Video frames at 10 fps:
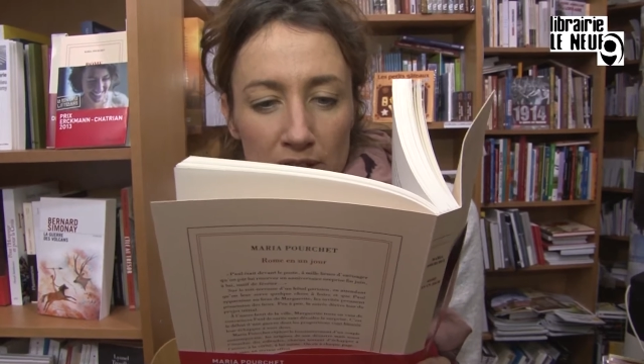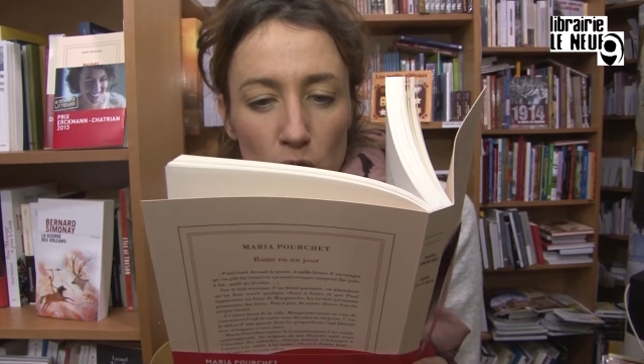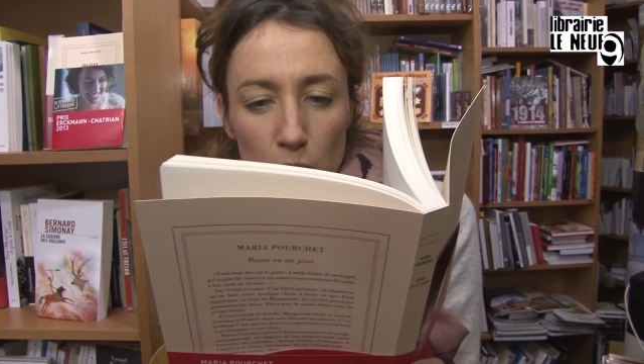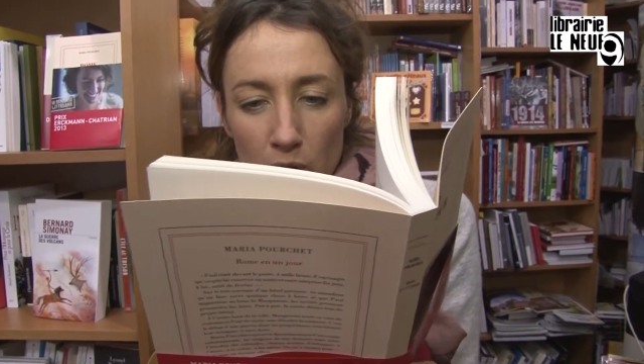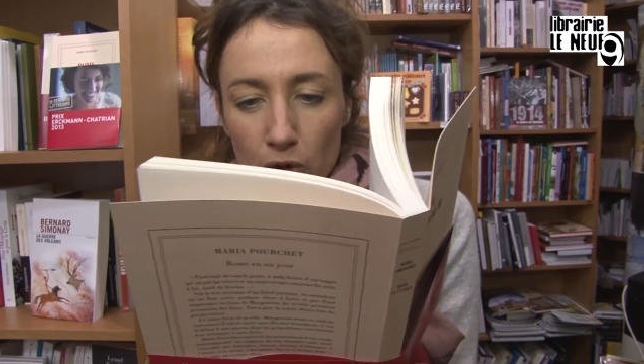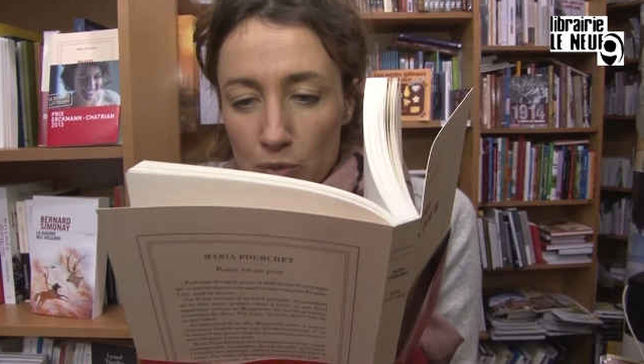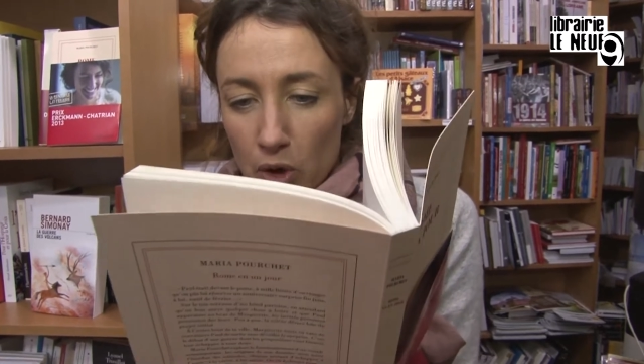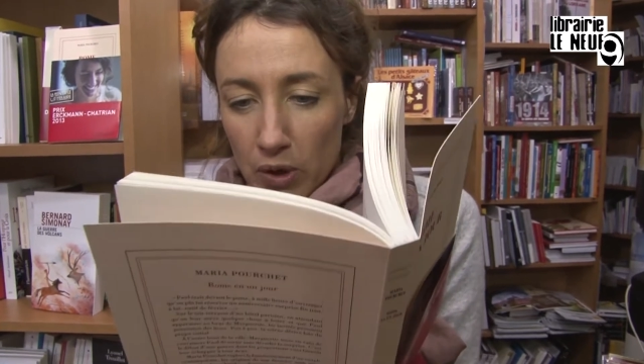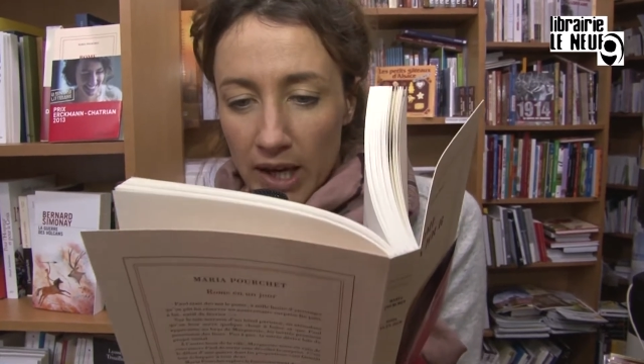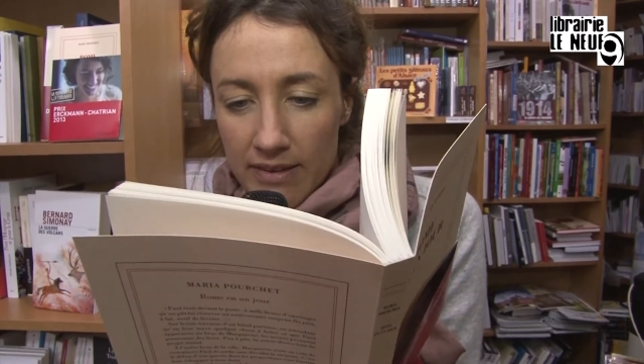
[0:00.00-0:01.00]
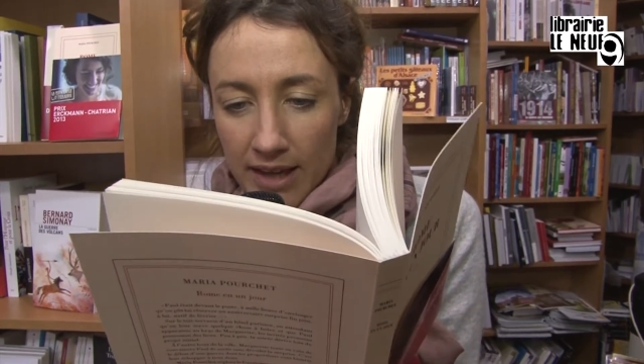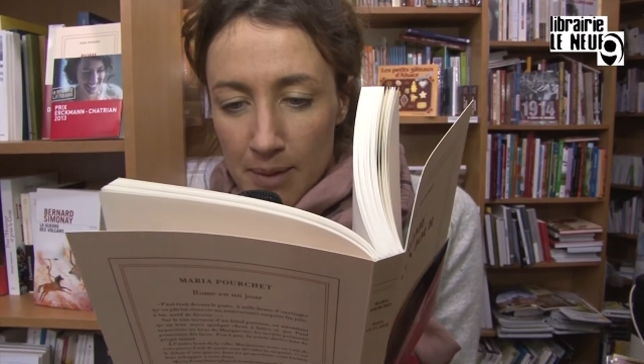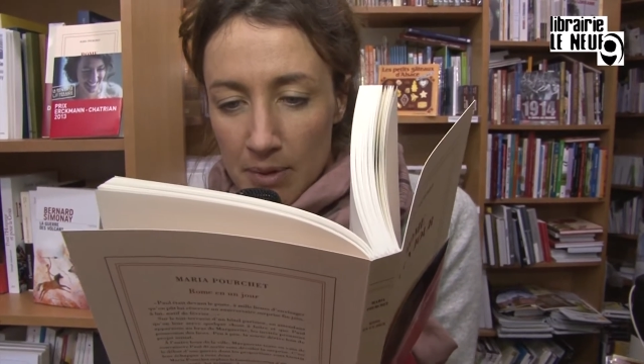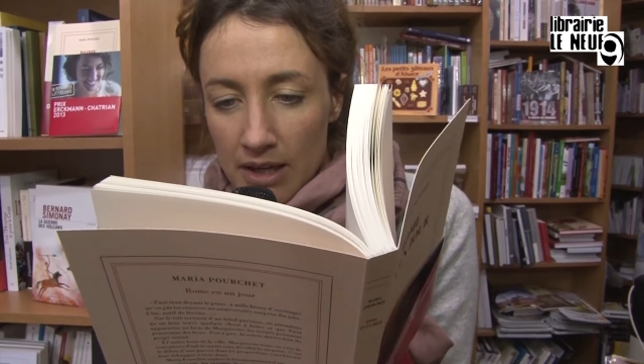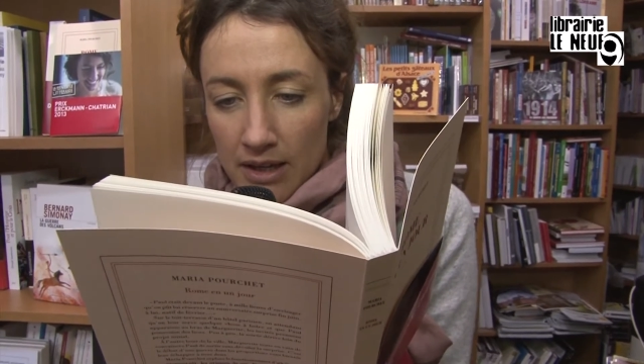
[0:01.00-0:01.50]
des comportements
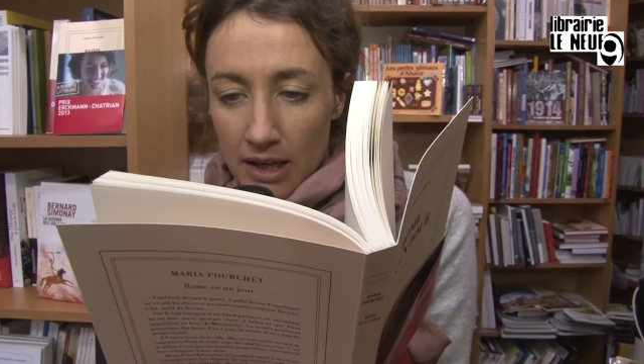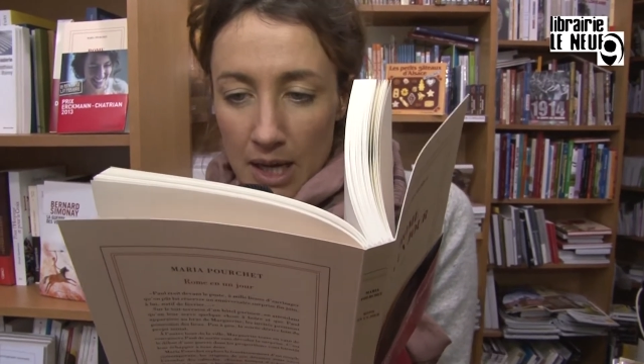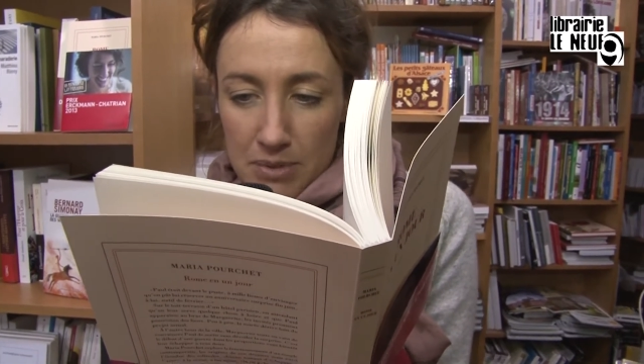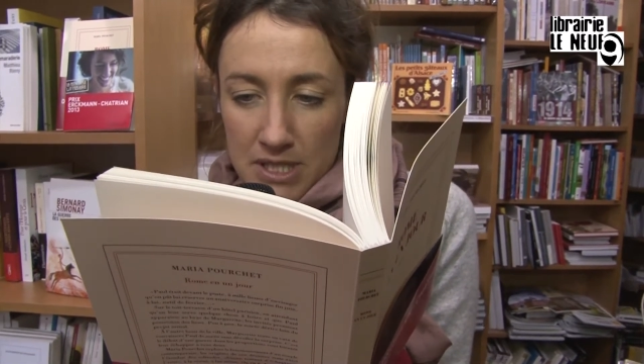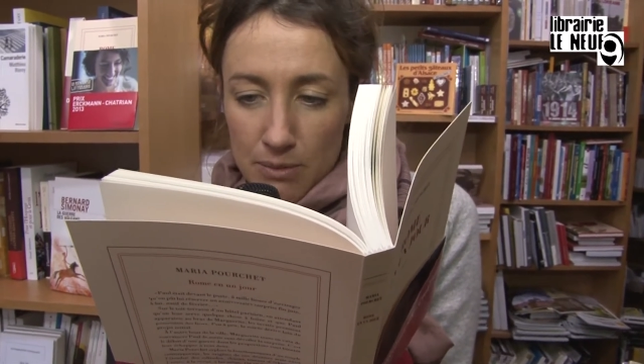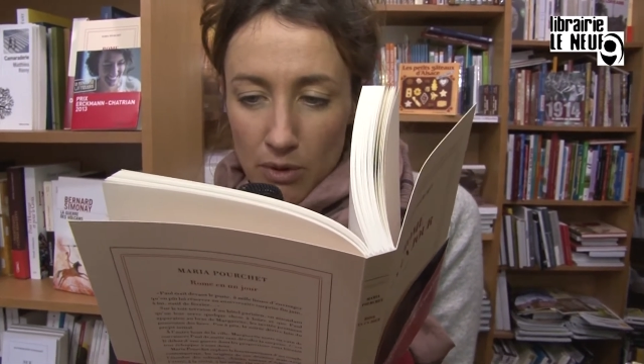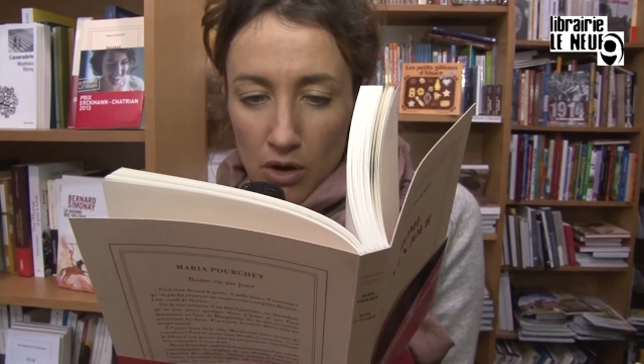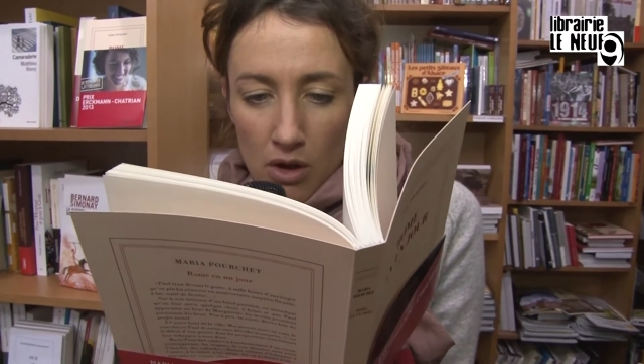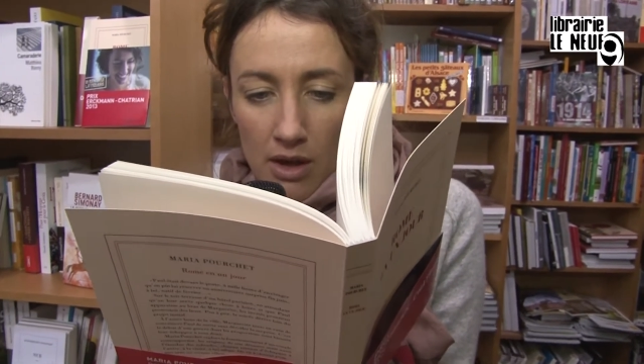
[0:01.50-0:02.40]
regrettables, glapissements,